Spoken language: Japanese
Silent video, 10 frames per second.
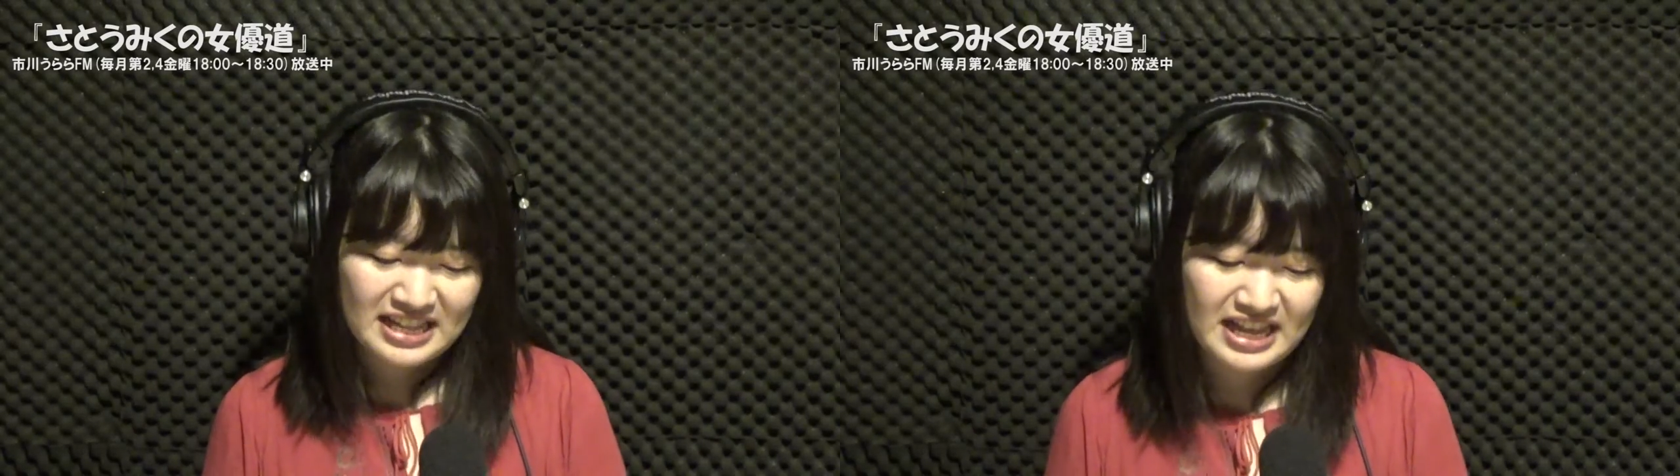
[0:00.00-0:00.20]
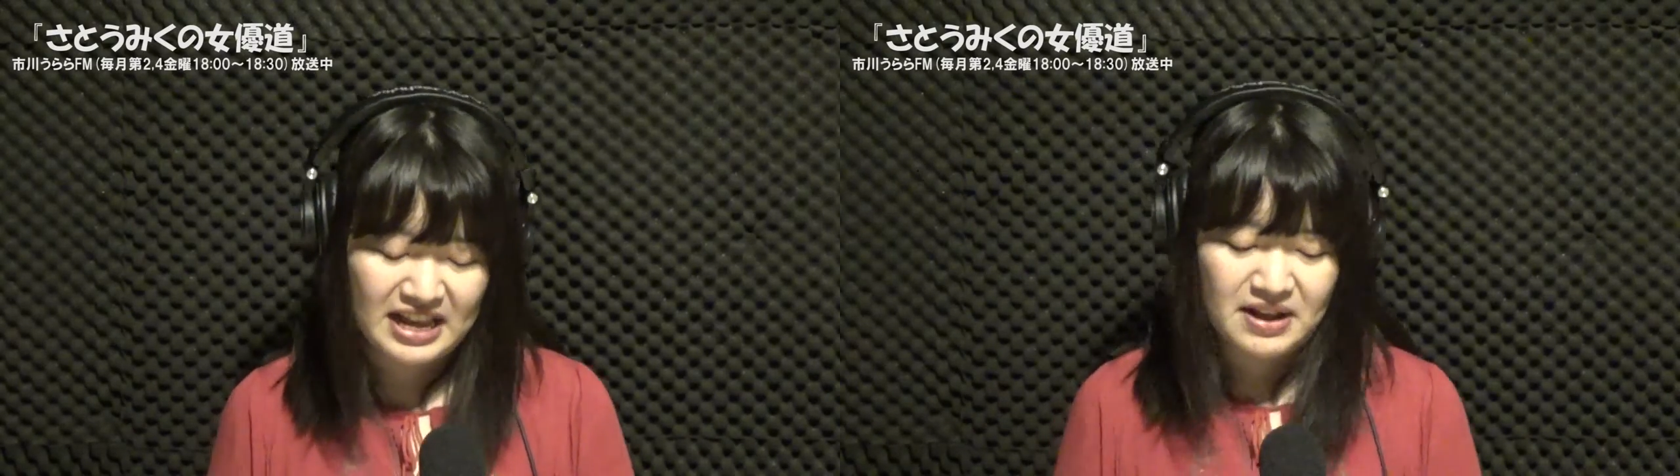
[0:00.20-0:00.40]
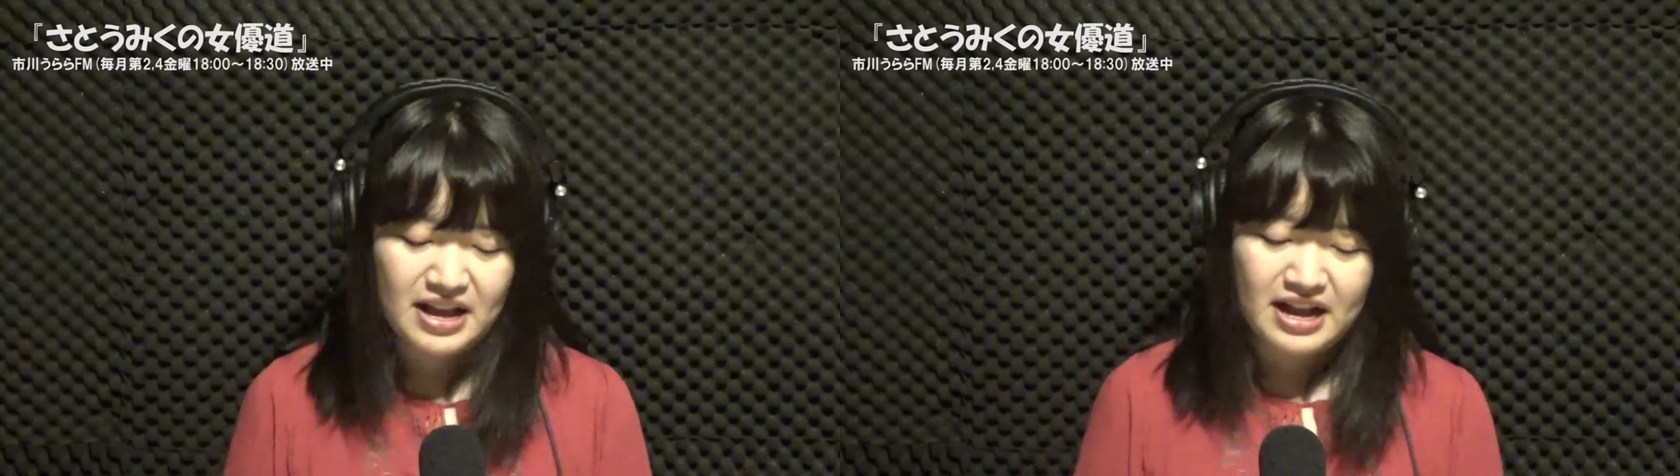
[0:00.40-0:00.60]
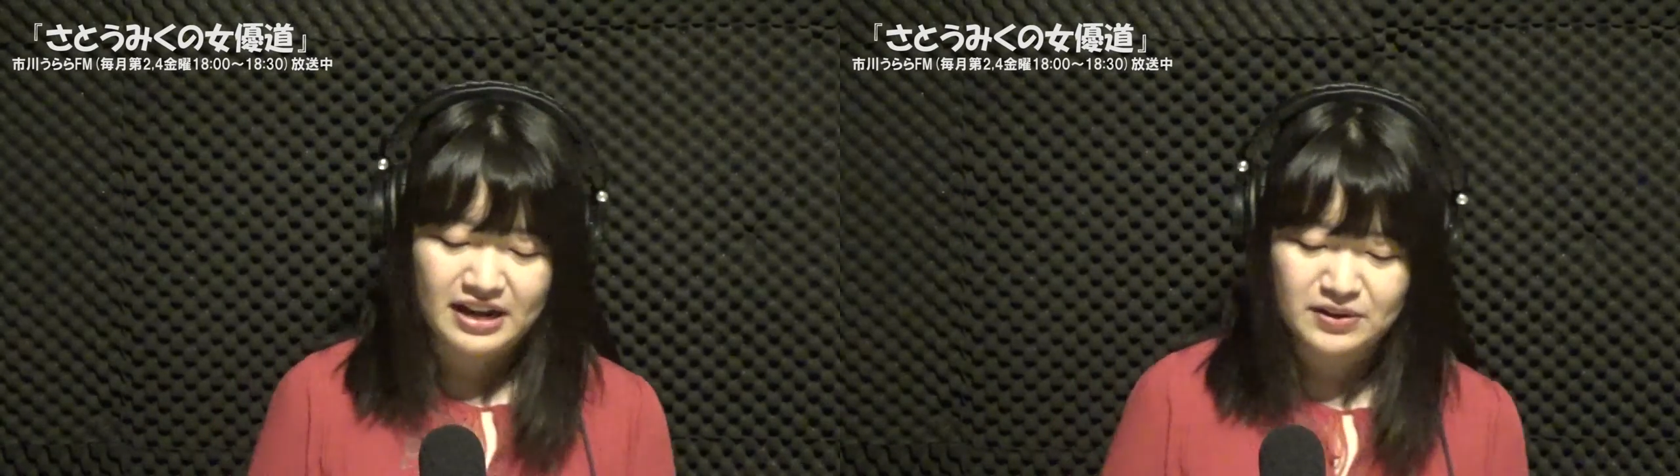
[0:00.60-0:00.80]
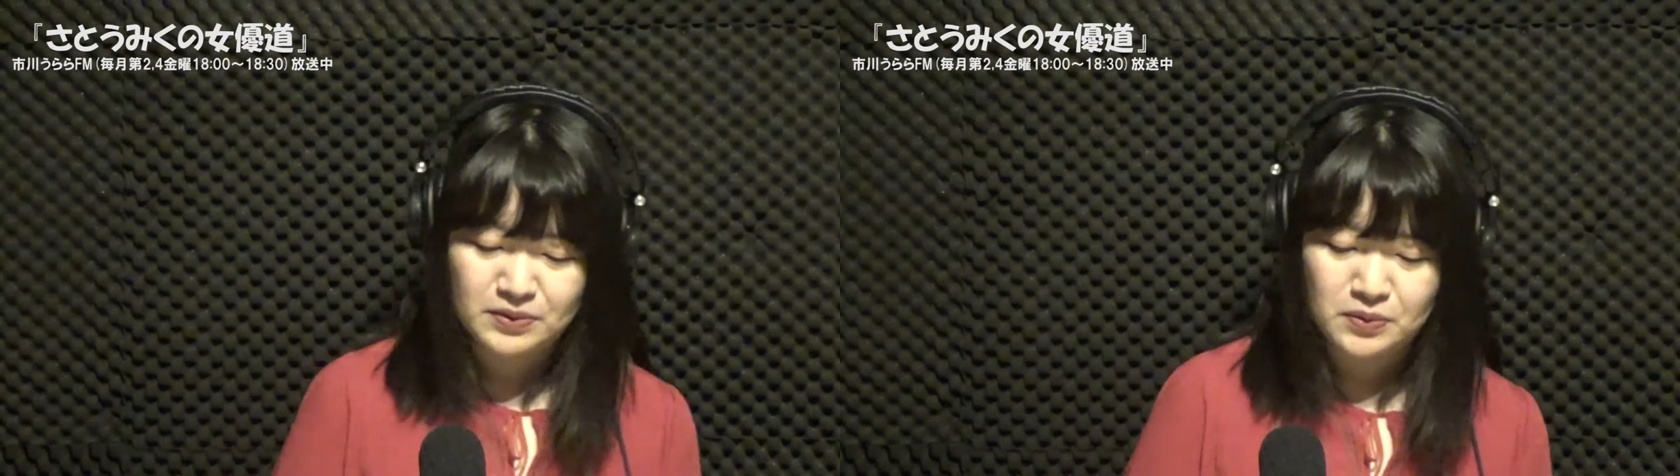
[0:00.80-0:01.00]
で
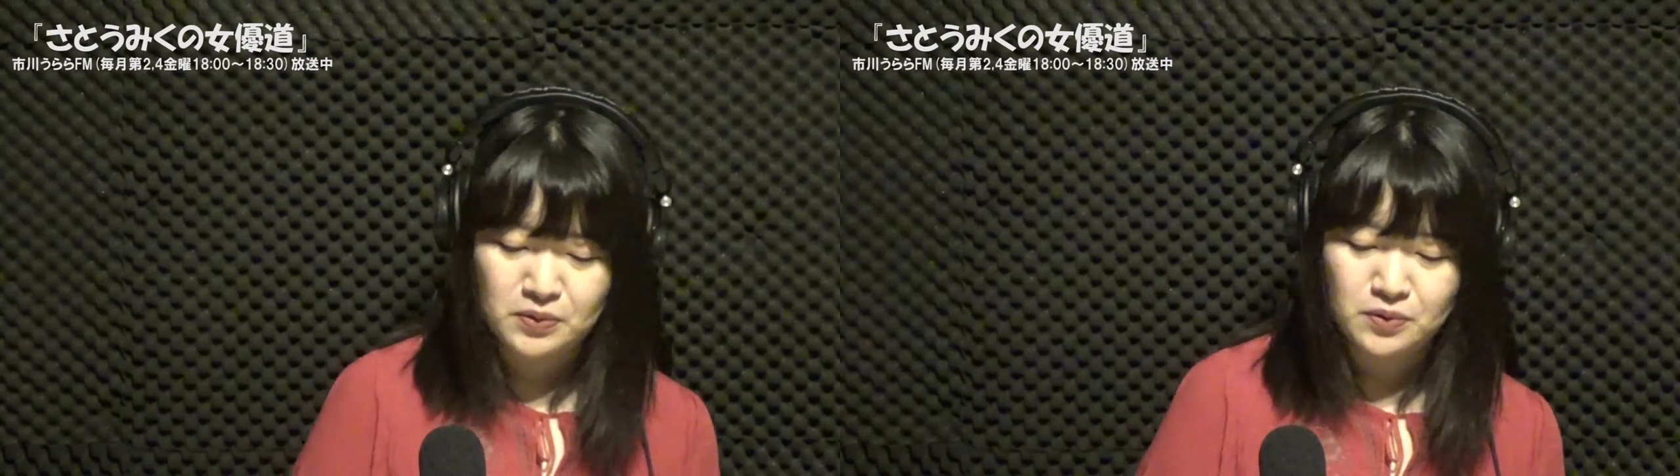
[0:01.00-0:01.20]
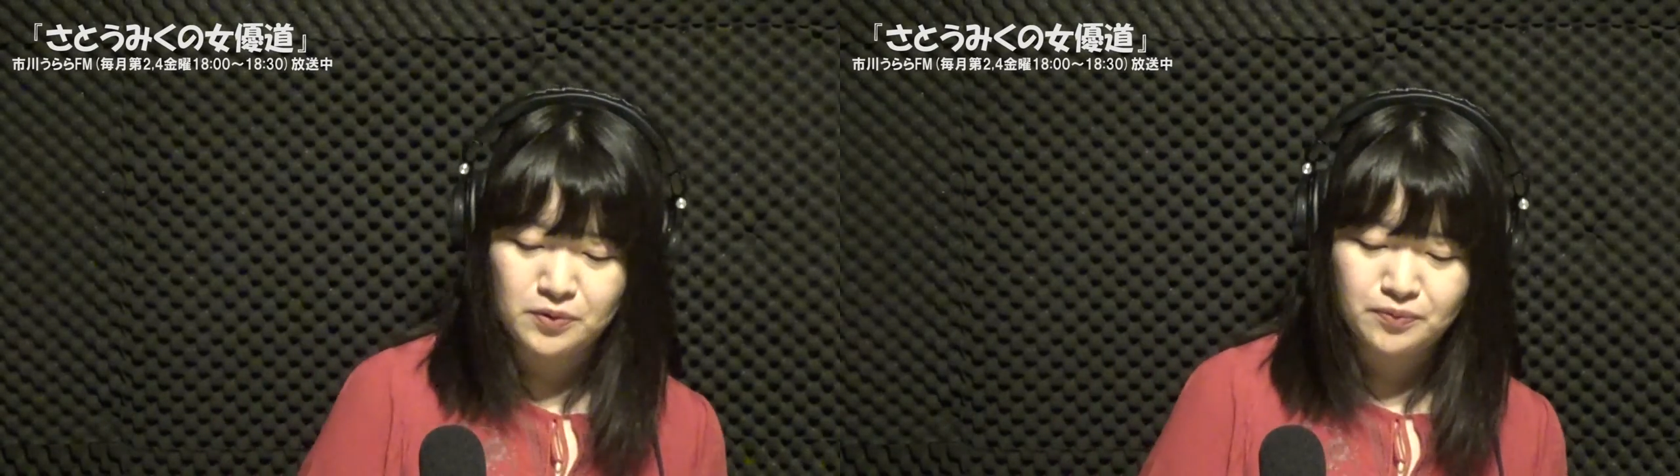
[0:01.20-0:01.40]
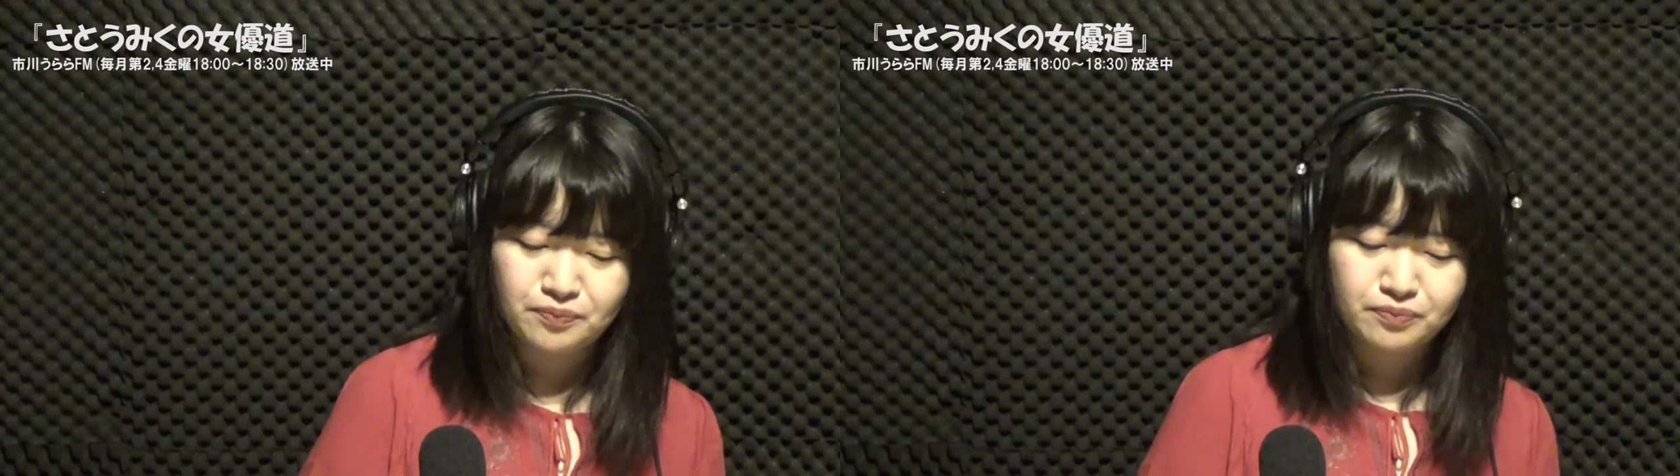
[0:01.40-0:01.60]
あのー